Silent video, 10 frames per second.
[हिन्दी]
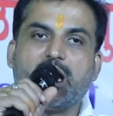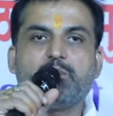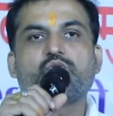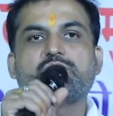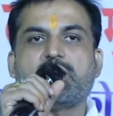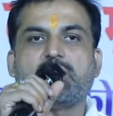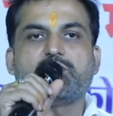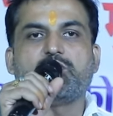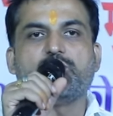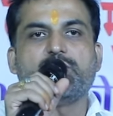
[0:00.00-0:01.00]
आपको
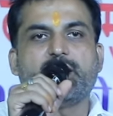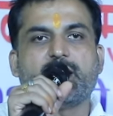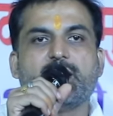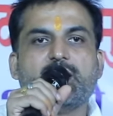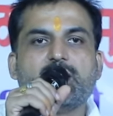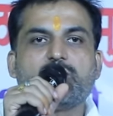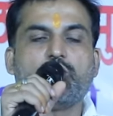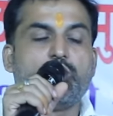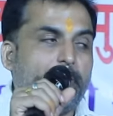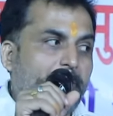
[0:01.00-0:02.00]
जाना ज़रूरी है तो